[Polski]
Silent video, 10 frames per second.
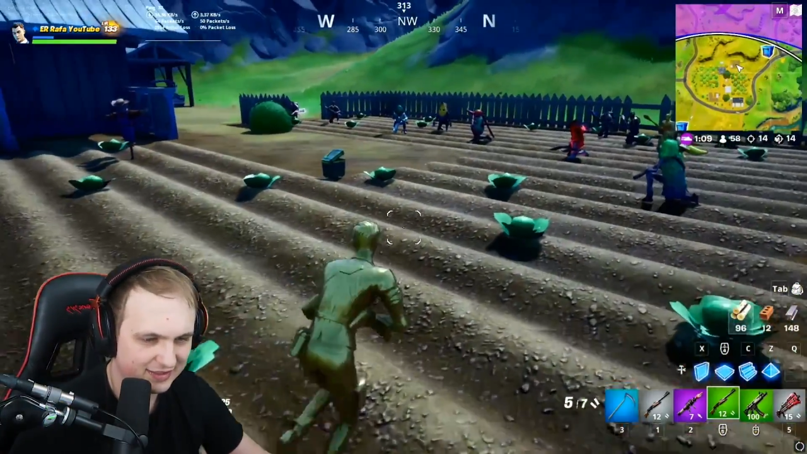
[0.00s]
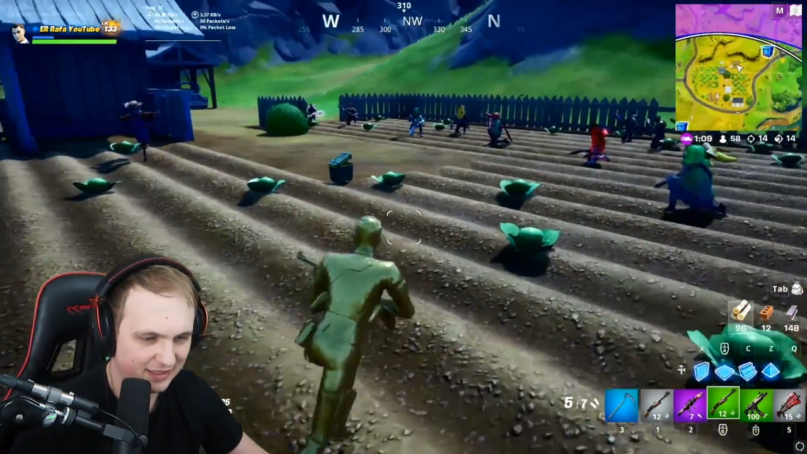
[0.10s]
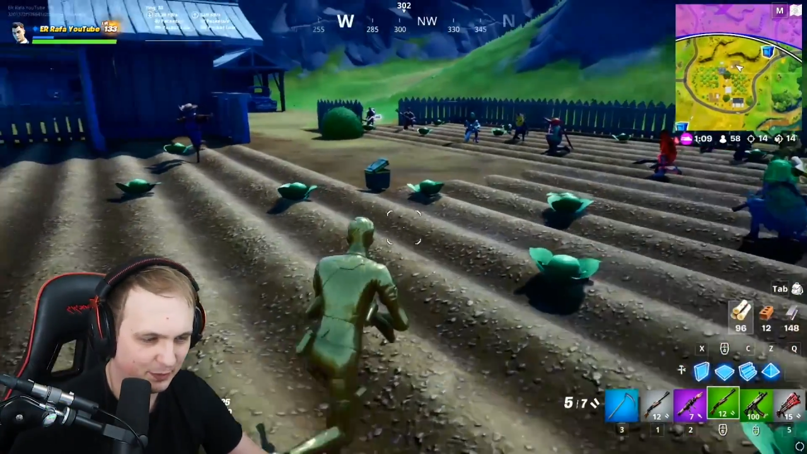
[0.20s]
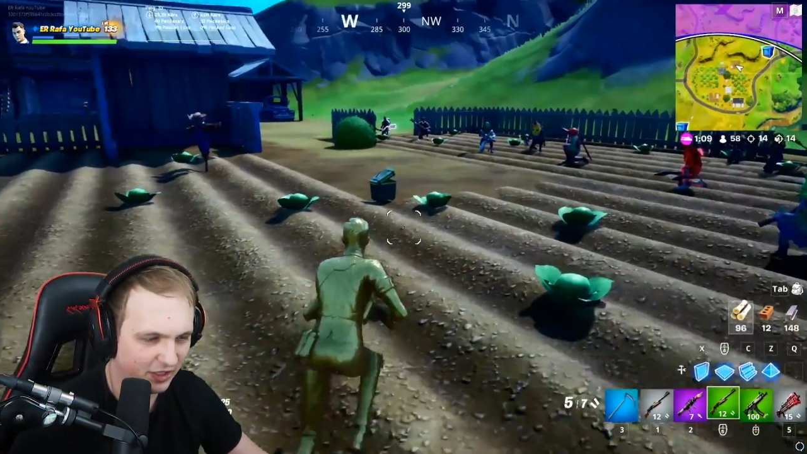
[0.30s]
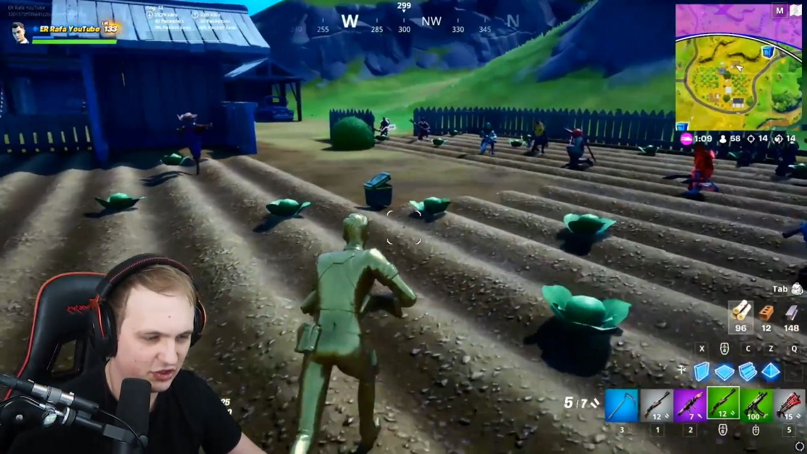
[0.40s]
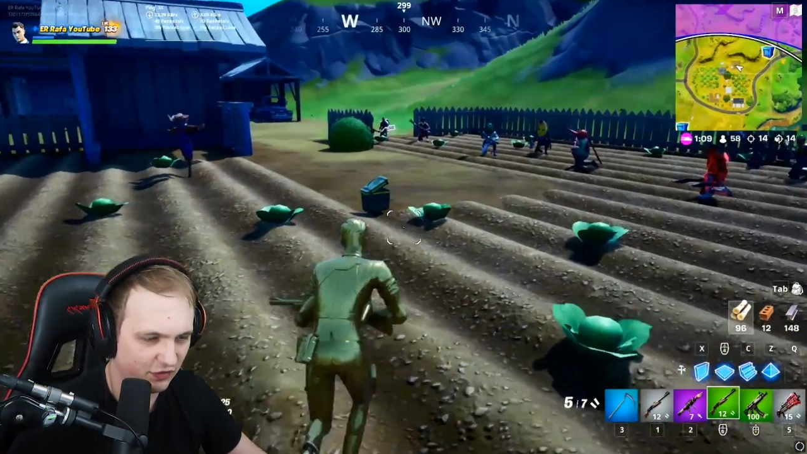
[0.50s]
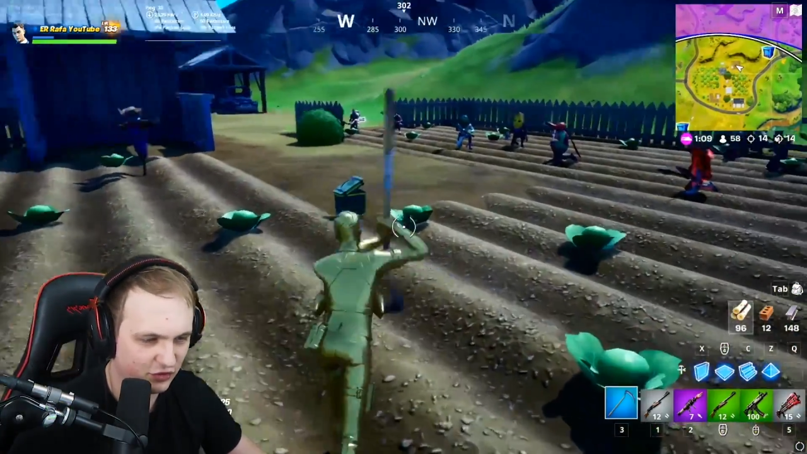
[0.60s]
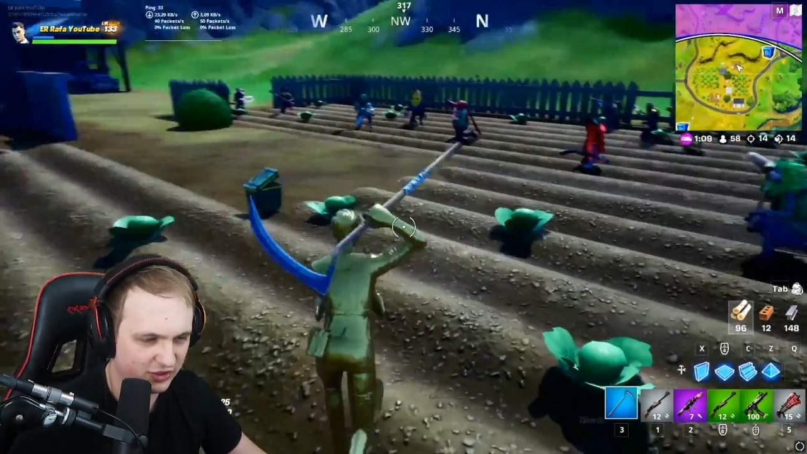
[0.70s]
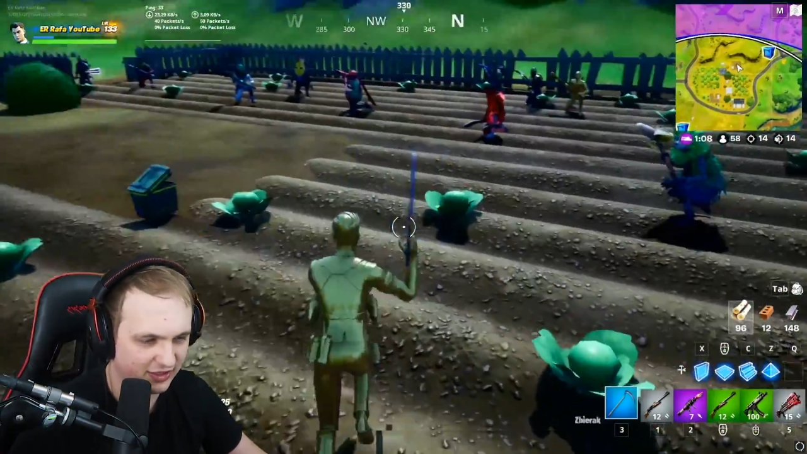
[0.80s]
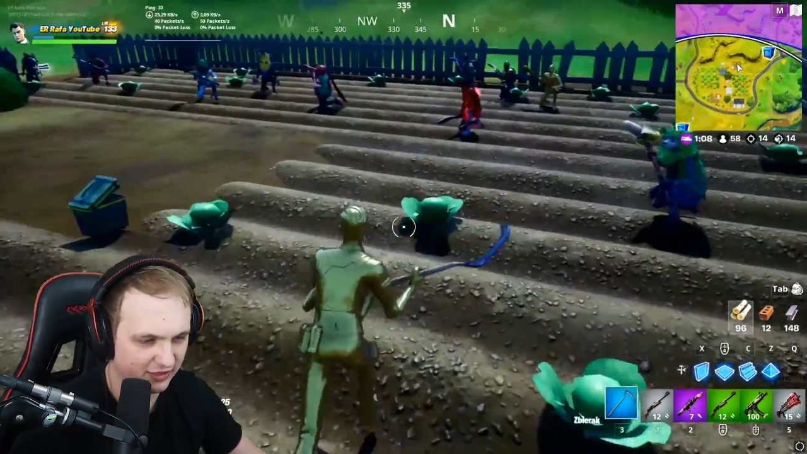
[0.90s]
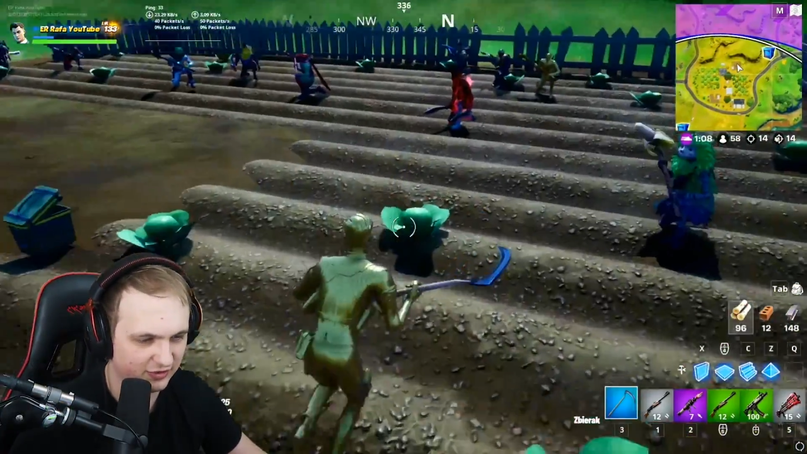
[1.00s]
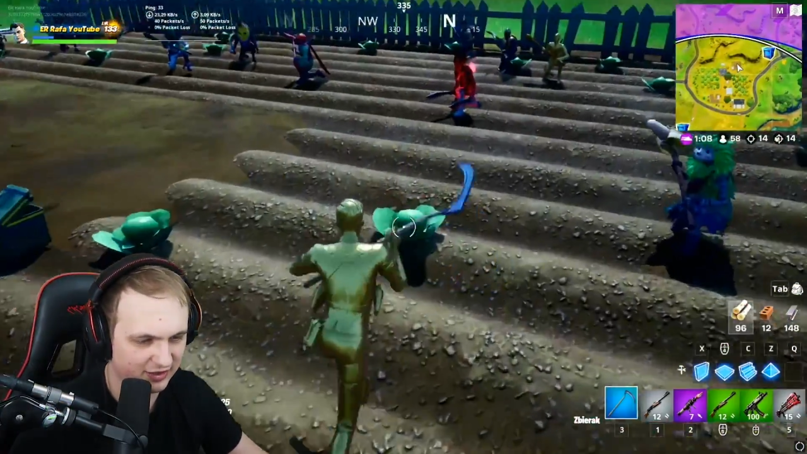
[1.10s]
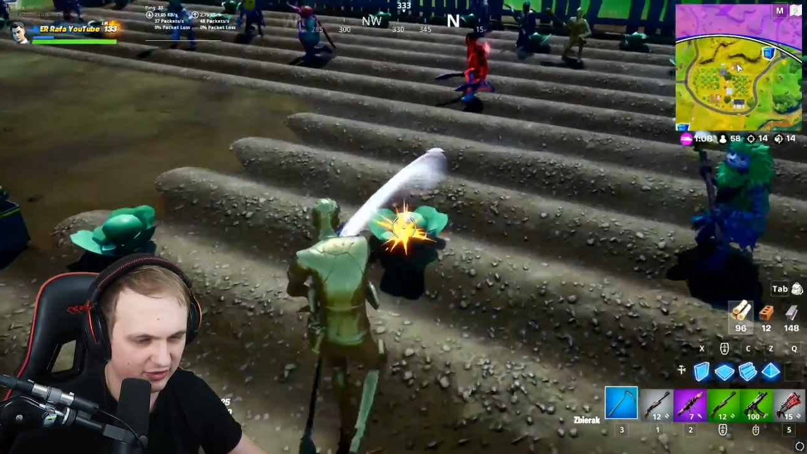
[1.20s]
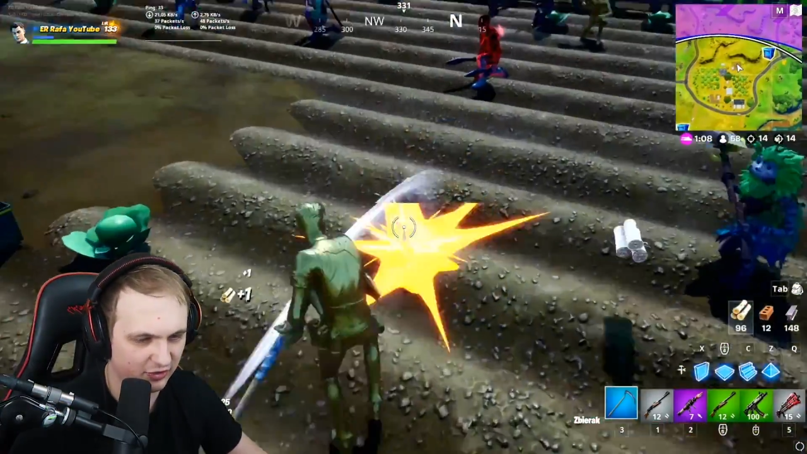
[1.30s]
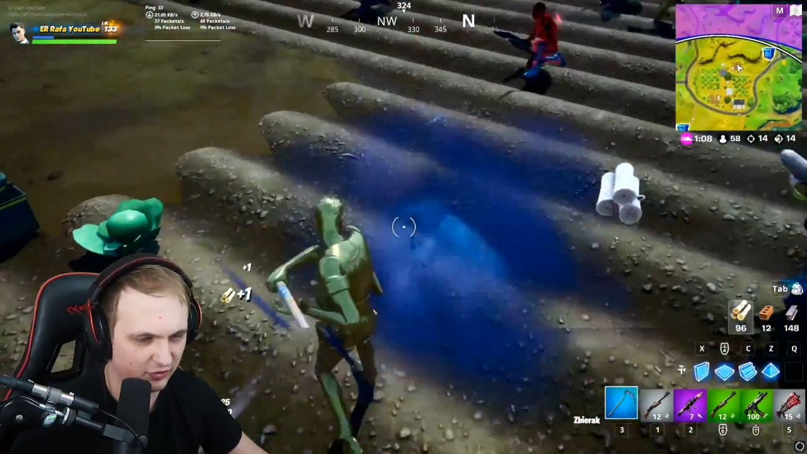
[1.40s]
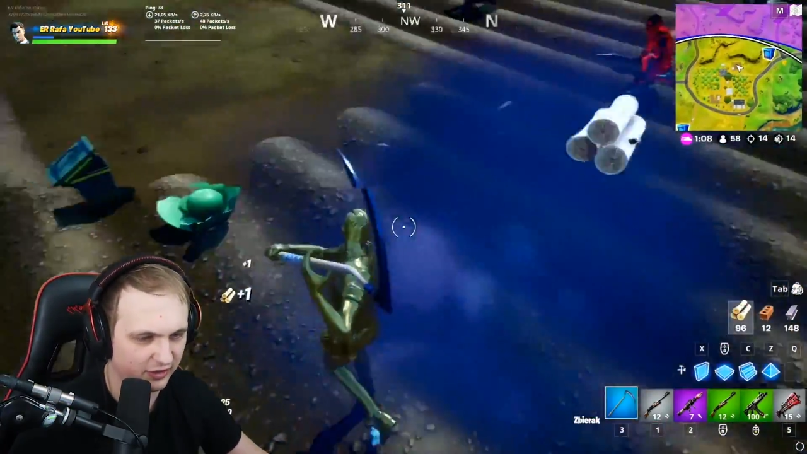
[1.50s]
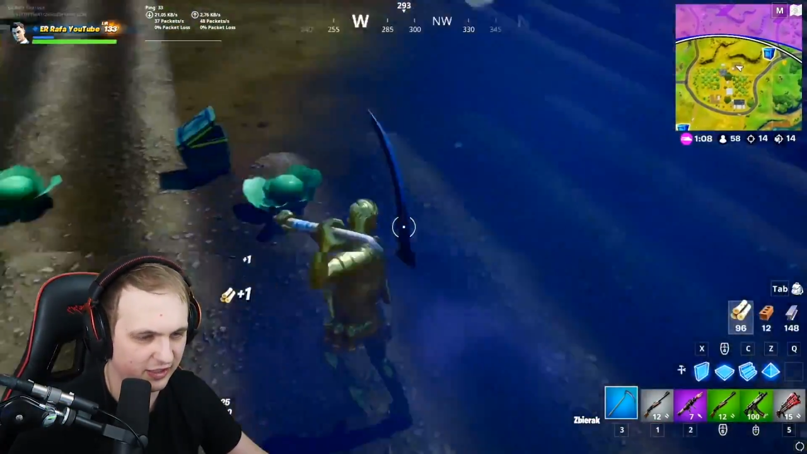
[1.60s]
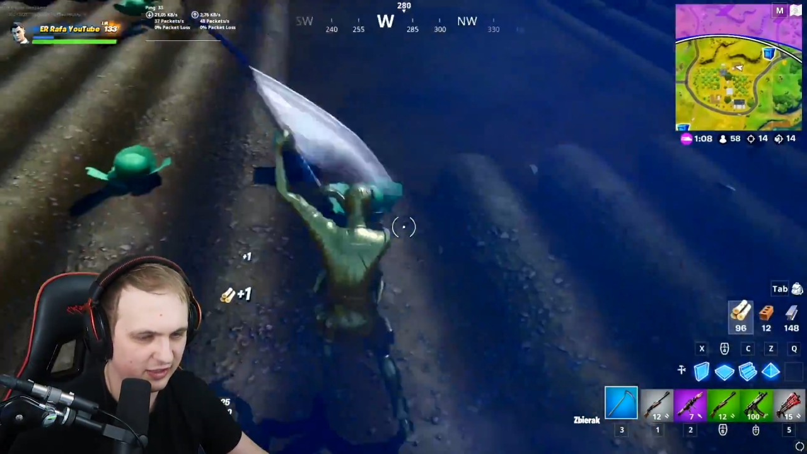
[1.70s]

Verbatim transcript: Zapraszam wszystkich do zagrody.